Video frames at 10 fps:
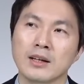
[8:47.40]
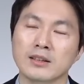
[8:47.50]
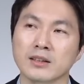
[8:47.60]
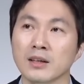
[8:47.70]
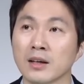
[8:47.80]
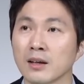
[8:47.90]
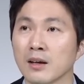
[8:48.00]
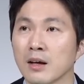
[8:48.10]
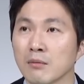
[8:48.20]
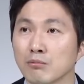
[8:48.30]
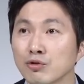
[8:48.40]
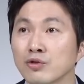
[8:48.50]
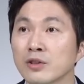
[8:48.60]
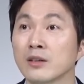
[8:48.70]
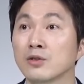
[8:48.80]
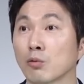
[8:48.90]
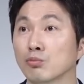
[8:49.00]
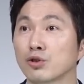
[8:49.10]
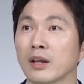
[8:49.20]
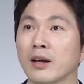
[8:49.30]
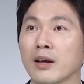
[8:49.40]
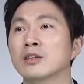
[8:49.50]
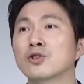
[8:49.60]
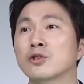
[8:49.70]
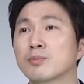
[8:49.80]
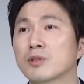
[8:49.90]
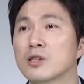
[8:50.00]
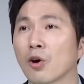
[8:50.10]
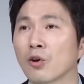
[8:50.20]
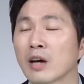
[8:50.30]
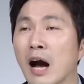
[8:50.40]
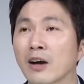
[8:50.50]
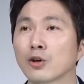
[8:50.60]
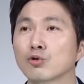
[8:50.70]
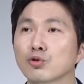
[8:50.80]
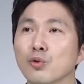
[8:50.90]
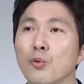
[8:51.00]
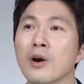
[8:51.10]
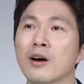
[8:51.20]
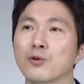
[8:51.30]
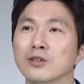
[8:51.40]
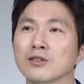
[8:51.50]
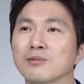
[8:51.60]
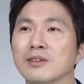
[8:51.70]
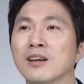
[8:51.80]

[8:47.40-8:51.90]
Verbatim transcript: 이제 문재인 정부 때 이천십칠 년 가격이 쭉쭉 올라가고 있었습니다.